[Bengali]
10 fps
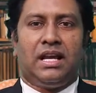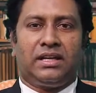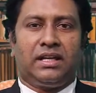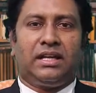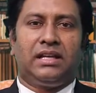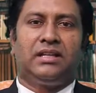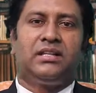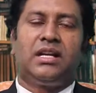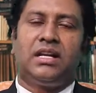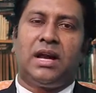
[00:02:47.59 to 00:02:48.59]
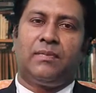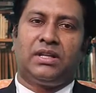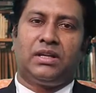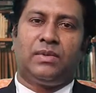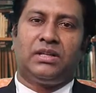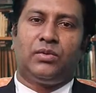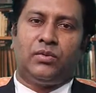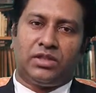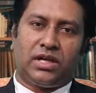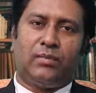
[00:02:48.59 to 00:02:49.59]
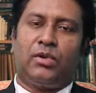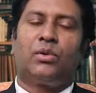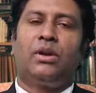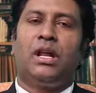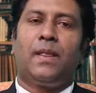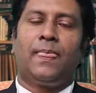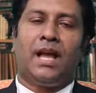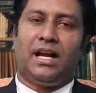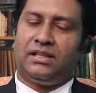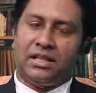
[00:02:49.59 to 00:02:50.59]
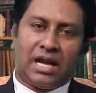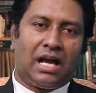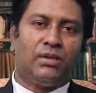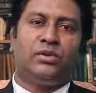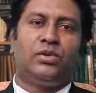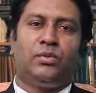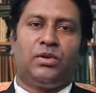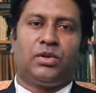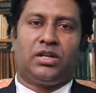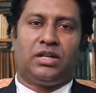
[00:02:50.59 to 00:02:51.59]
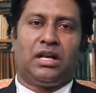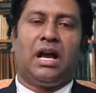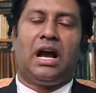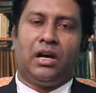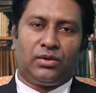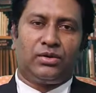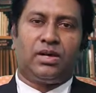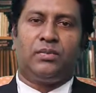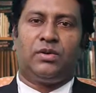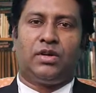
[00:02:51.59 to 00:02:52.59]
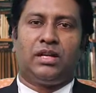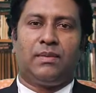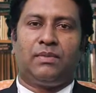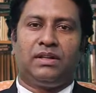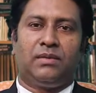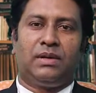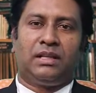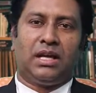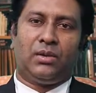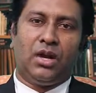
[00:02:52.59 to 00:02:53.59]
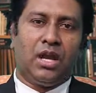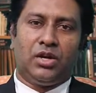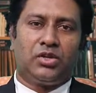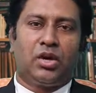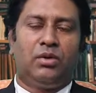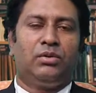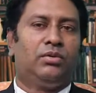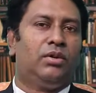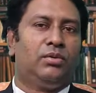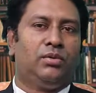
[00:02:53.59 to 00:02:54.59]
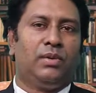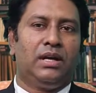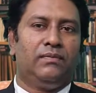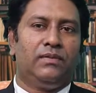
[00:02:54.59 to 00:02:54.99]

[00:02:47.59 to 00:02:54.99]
একটি কেস স্টাডি আপনাদের মাঝে উপস্থাপন করলে আজকের আলোচিত বিষয়টি আলোচনার বিষয়টি আপনাদের মাঝে আরও সহজ হয়ে উঠবে